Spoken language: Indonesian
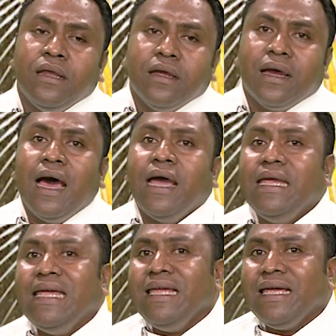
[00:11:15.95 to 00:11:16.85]
cá
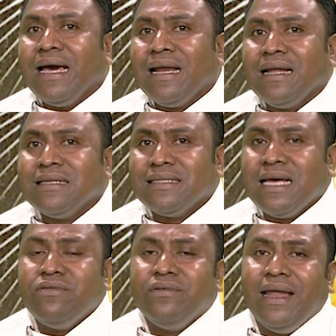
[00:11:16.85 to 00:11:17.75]
encarnação
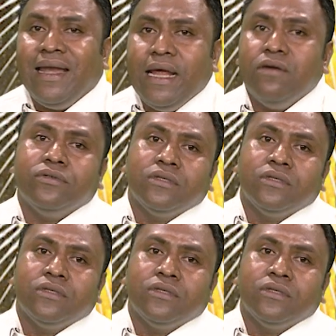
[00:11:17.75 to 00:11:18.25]
de Deus,